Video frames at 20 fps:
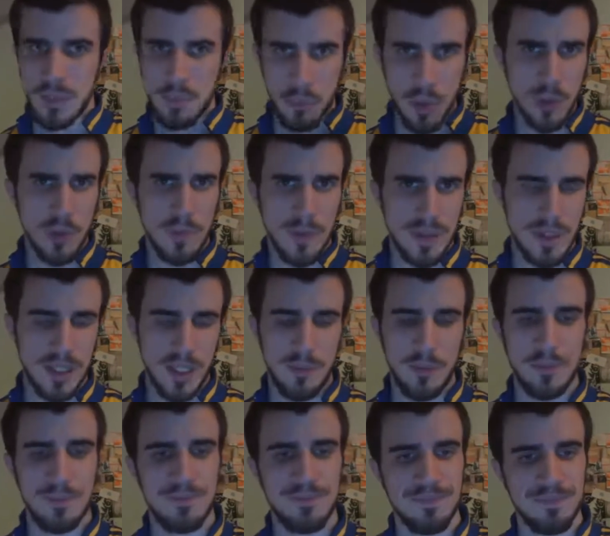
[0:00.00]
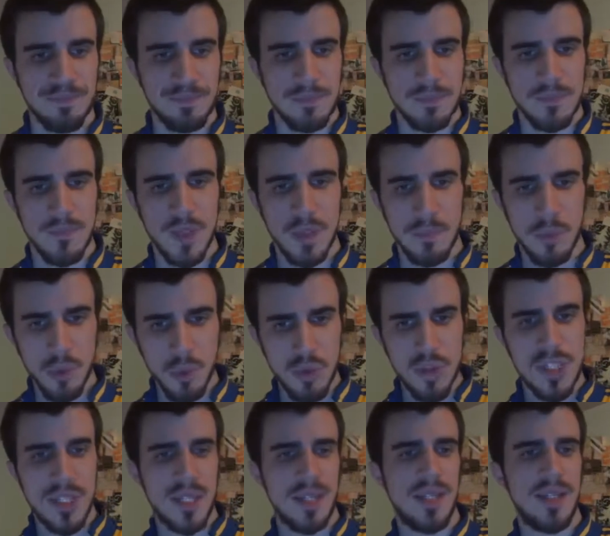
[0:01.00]
Poi commenteremo.
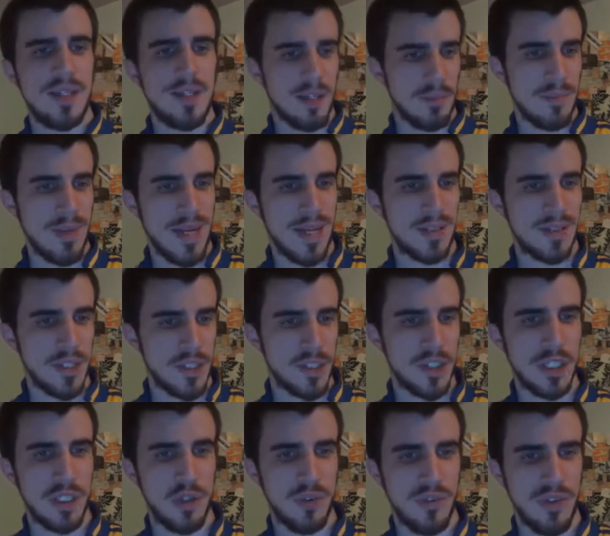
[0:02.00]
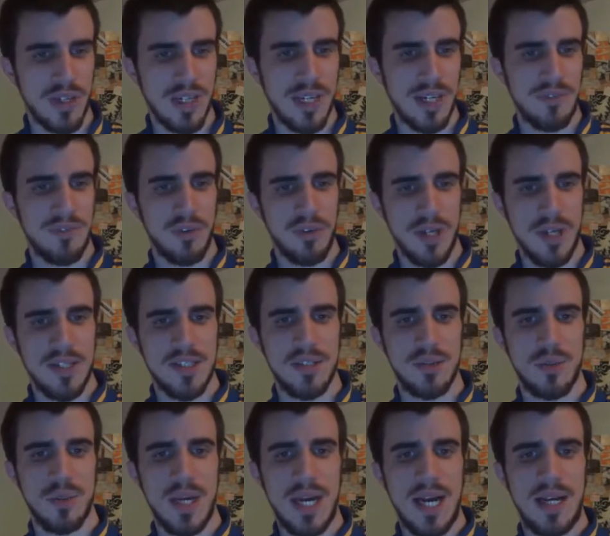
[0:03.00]
Bonucci, Chiellini, Darmian, De Sciglio, Ferrari,
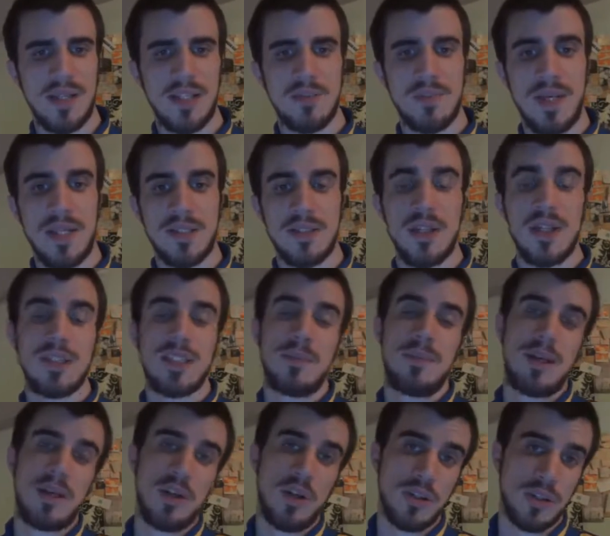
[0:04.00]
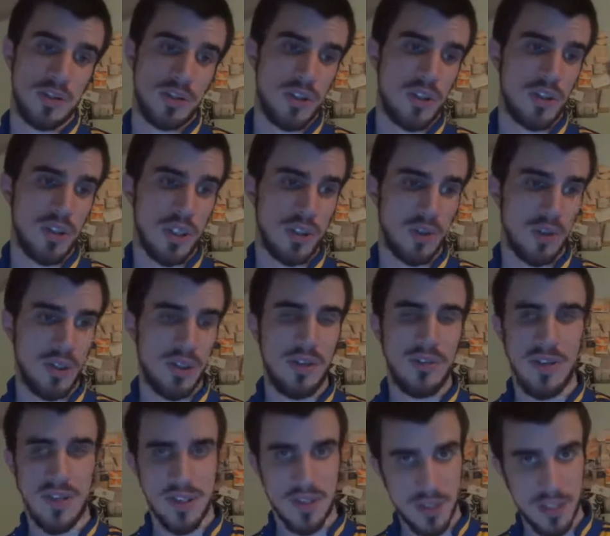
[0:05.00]
Florenzi, Rugani, Spinazzola, Zappacosta sono i giocatori
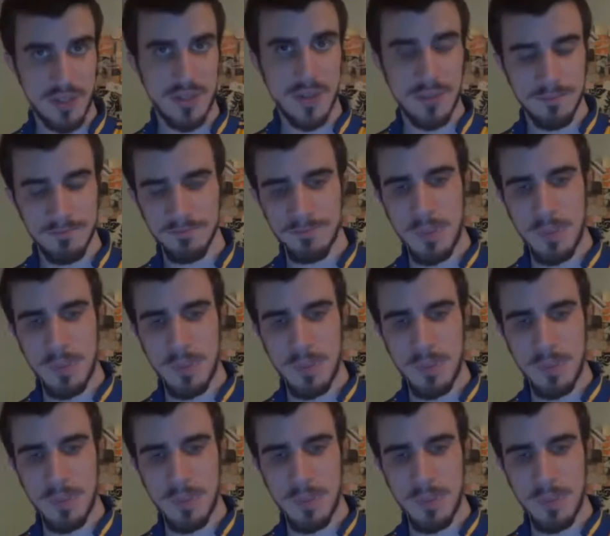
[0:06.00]
difensivi.